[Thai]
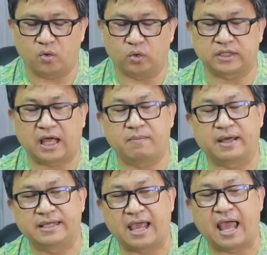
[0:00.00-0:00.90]
โกตา
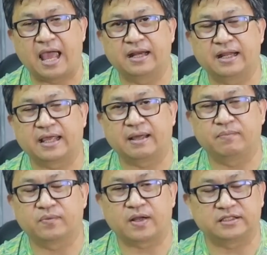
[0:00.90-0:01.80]
บายานะครั
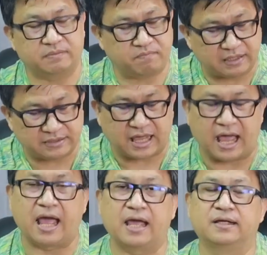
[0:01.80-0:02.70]
บราชปักษา